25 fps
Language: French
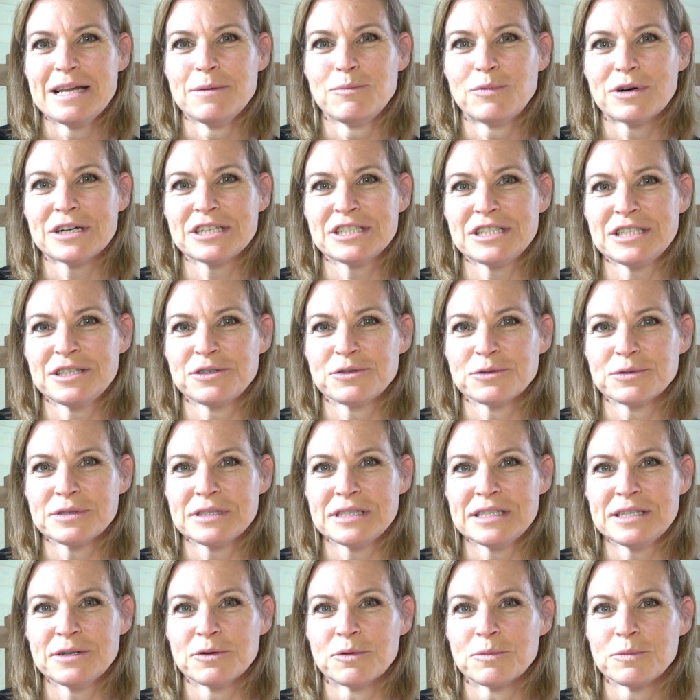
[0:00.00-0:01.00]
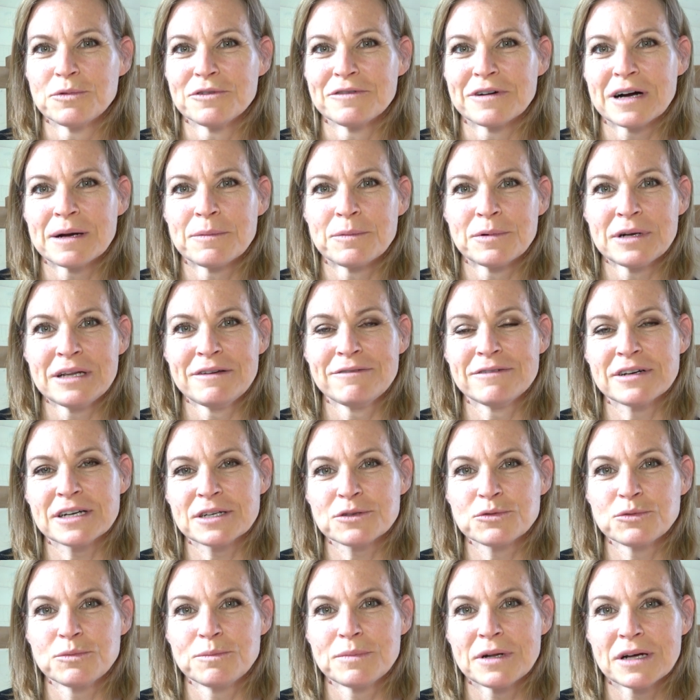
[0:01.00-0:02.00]
les pois chiches aussi, on peut vraiment les
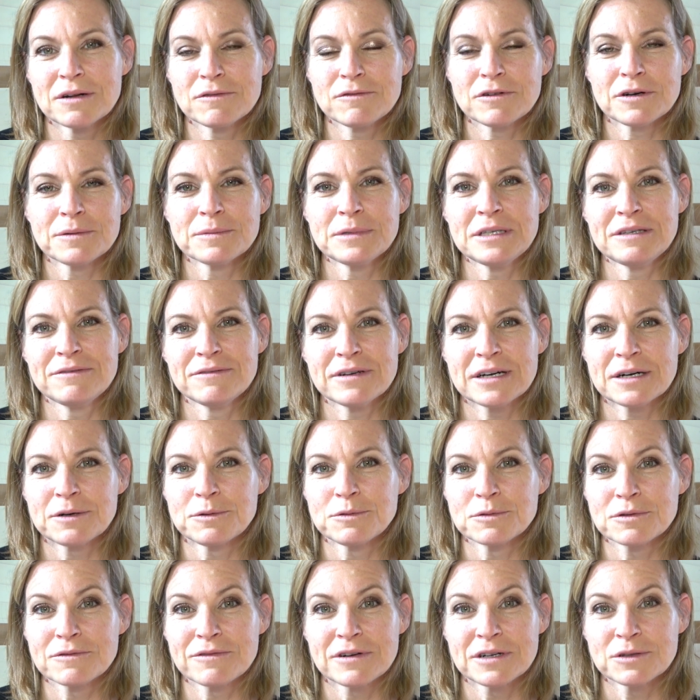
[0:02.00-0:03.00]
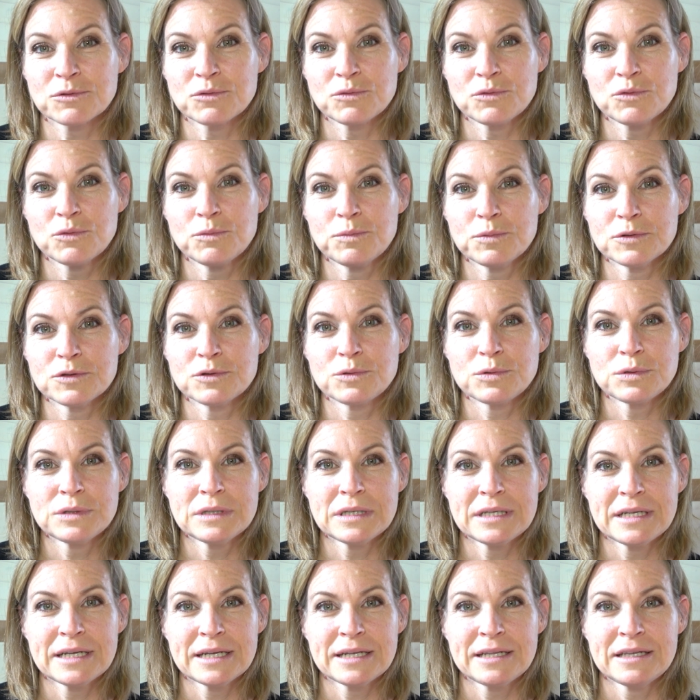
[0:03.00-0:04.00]
faire sous plein de formes différentes. Enfin, tout peut se
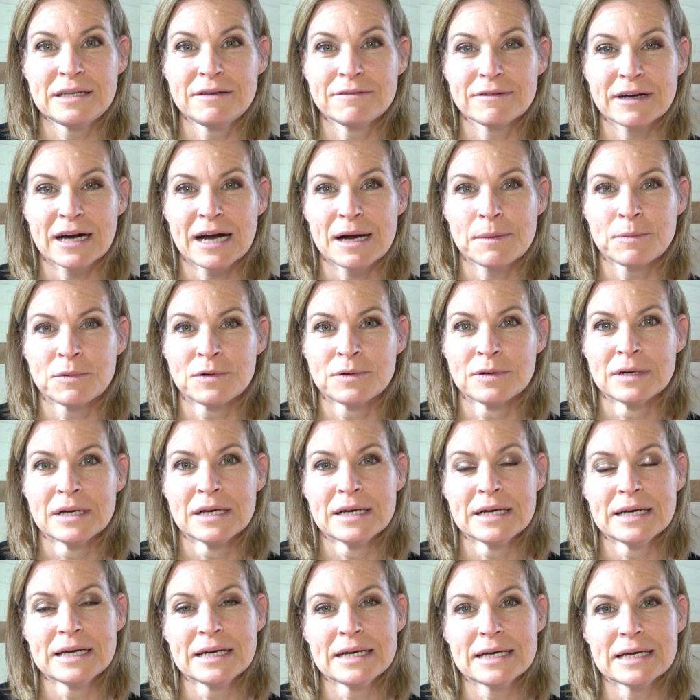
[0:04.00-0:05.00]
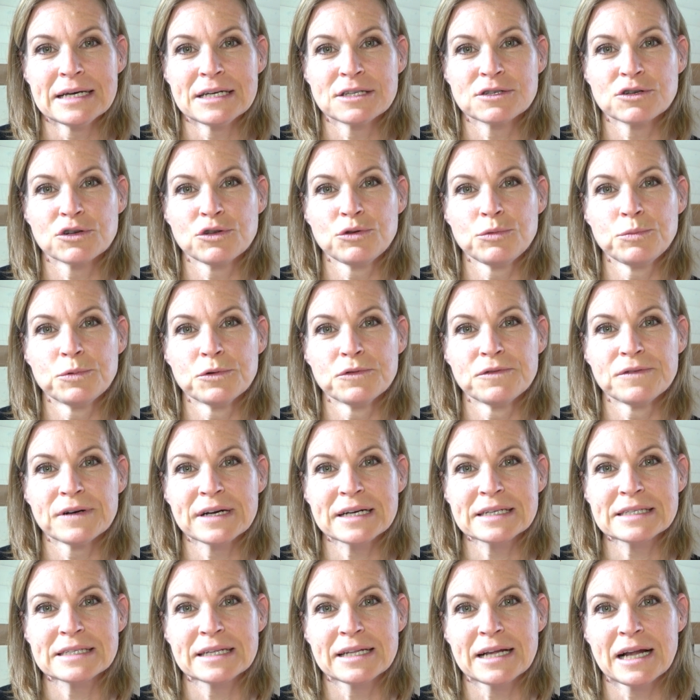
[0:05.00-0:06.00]
cuisiner différemment. Et ce que tu peux
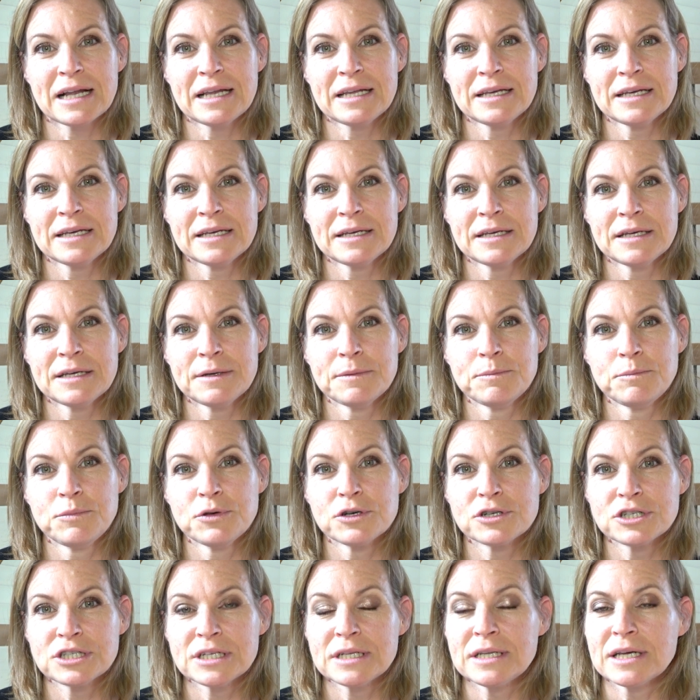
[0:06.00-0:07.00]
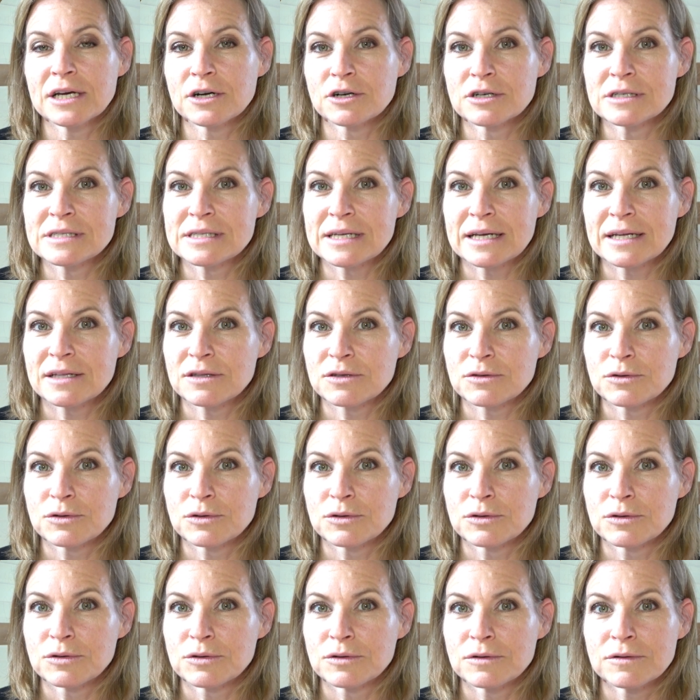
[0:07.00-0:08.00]
faire, c'est d'aller piocher des recettes
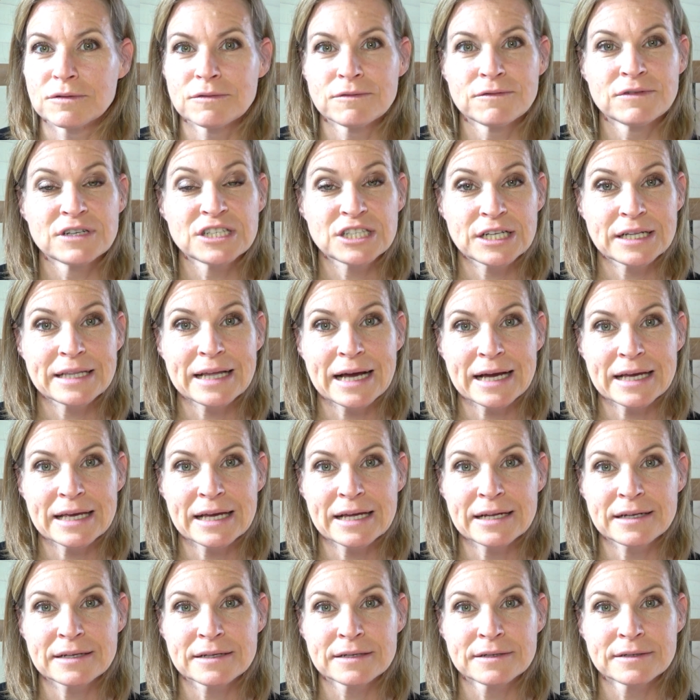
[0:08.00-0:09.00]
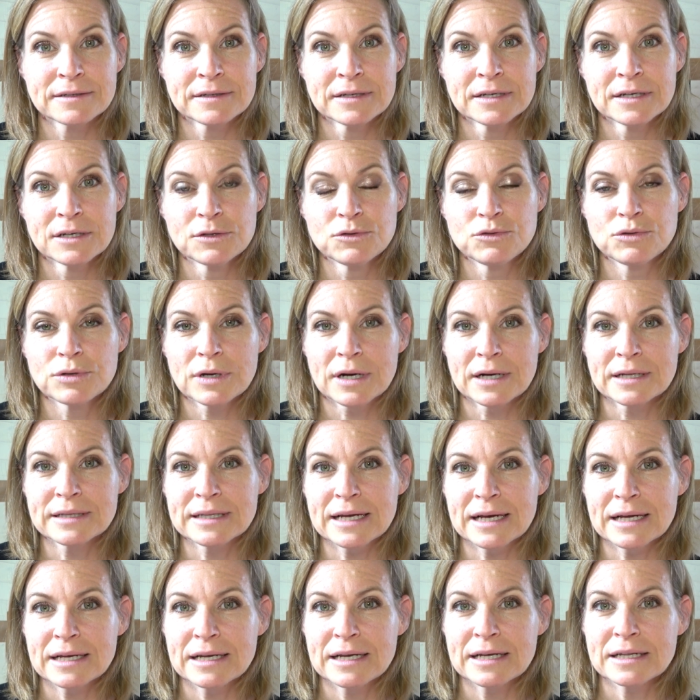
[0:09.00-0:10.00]
euh, végétariennes sur
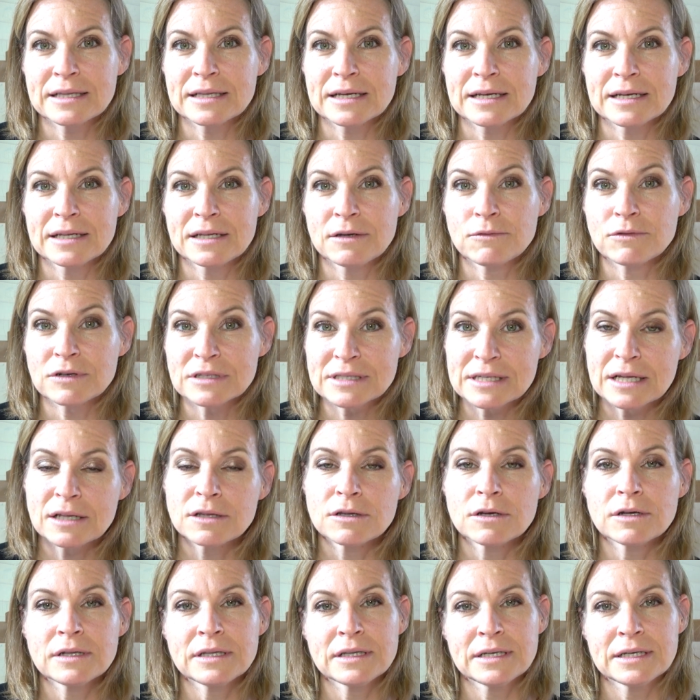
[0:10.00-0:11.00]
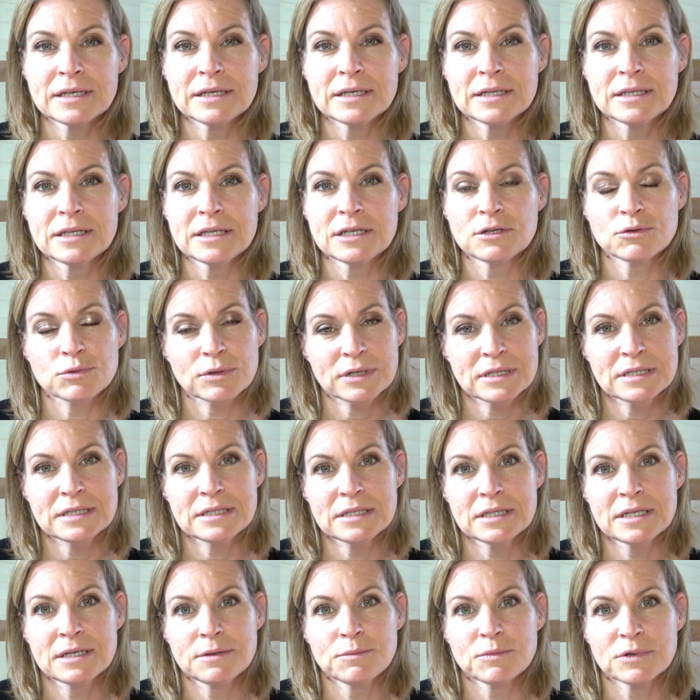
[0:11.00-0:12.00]
Internet. Et des fois, ça te donne des, des chouettes
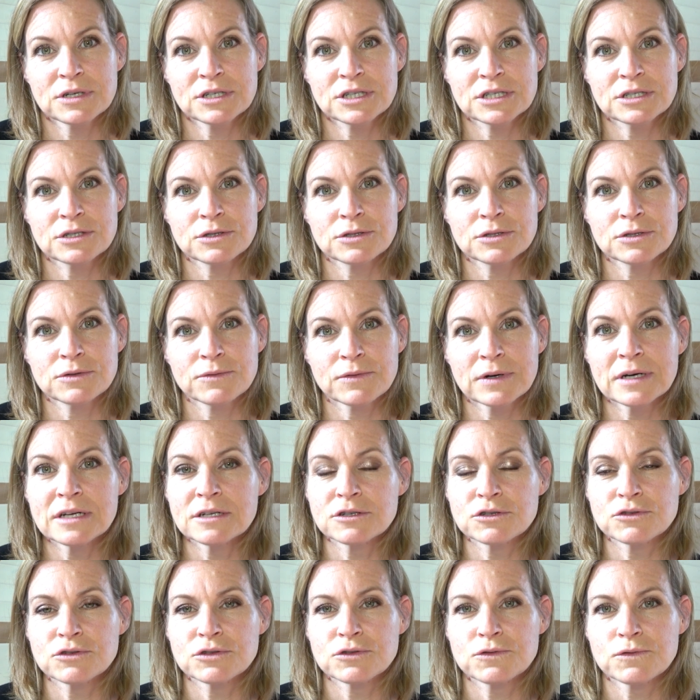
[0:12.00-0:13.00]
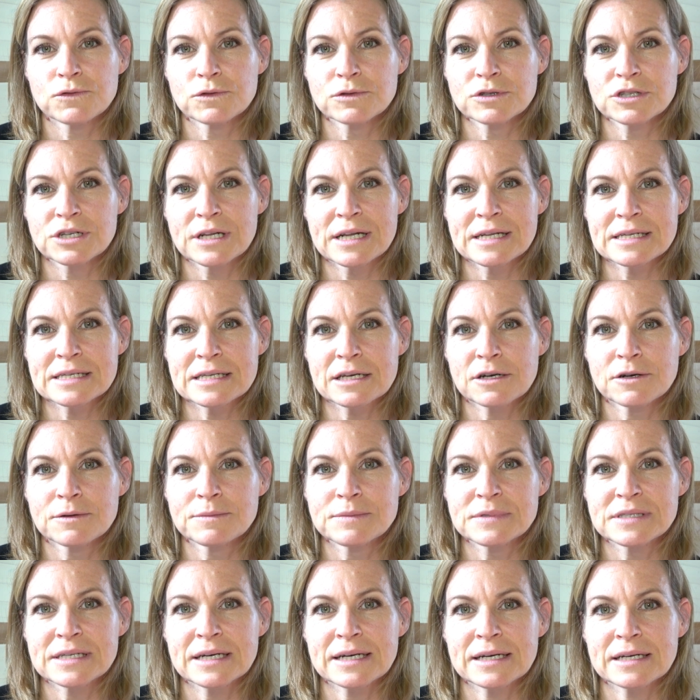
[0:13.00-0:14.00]
idées. Moi, je, ouais, je, fonctionne assez
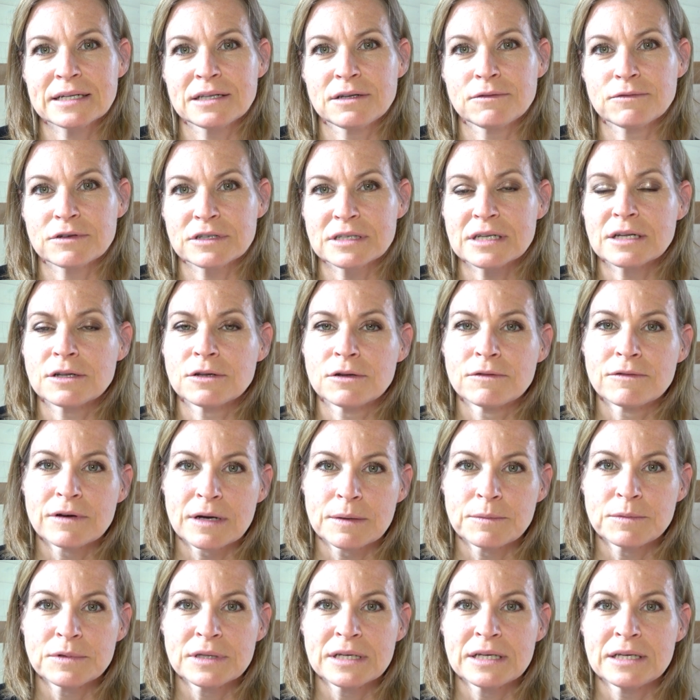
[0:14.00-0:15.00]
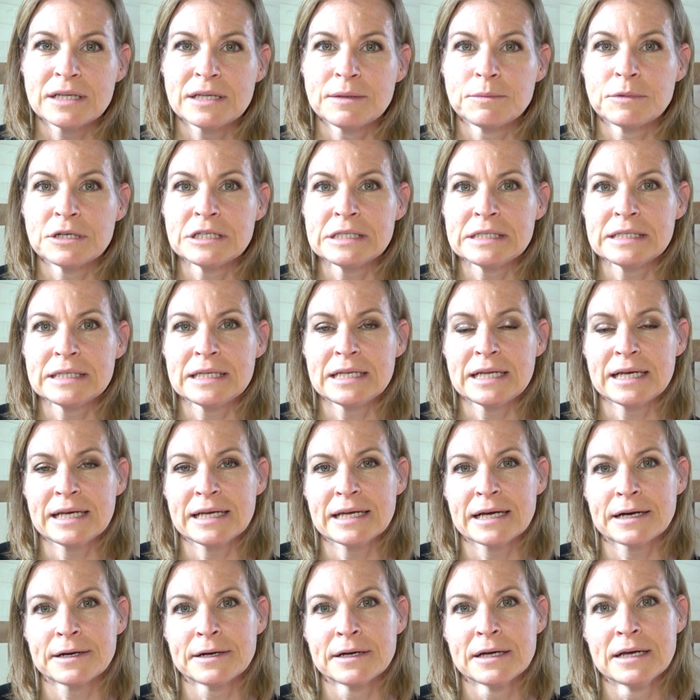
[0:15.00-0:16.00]
comme ça. Et des fois, ça donne vraiment des, bonnes
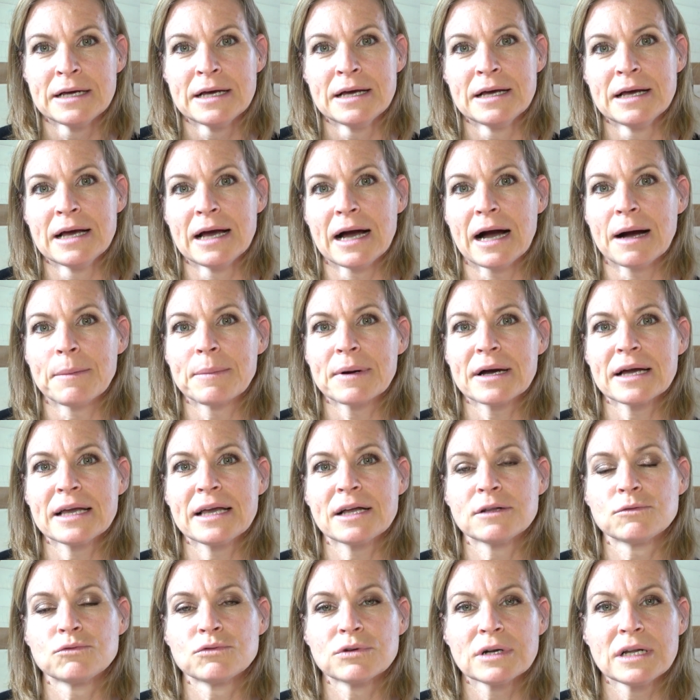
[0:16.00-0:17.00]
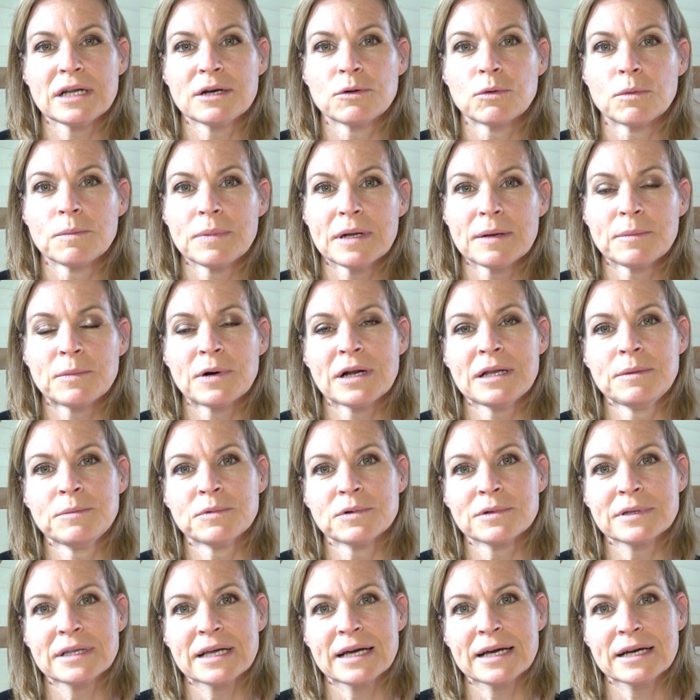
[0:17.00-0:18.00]
idées. Après, il y a toujours les compléments
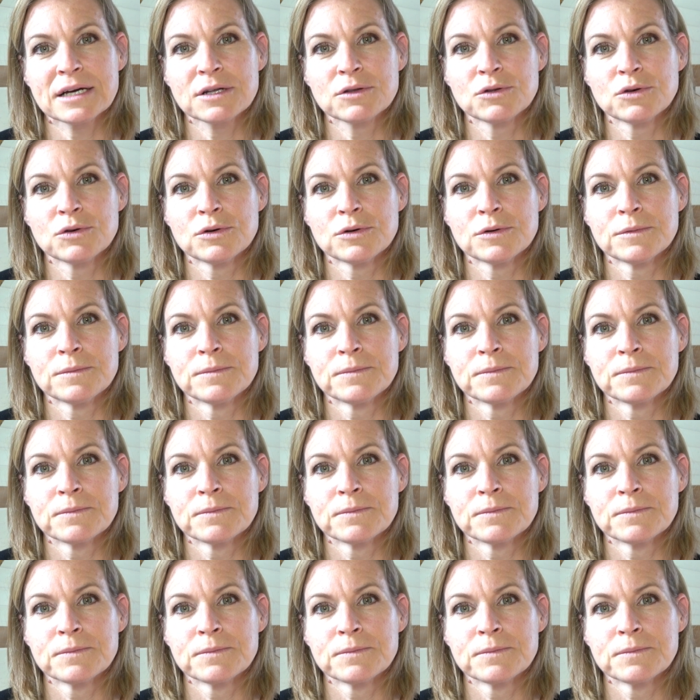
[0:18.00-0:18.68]
alimentaires de,